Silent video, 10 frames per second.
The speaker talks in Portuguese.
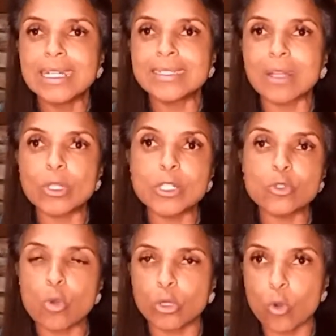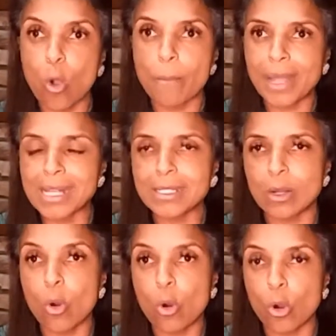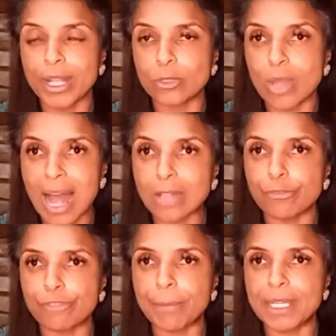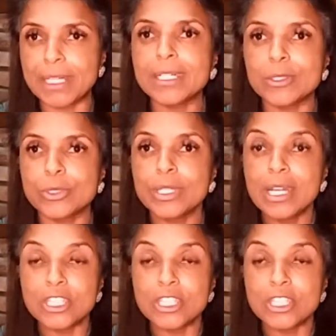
Então isso quando começa a ocorrer no lado feminino,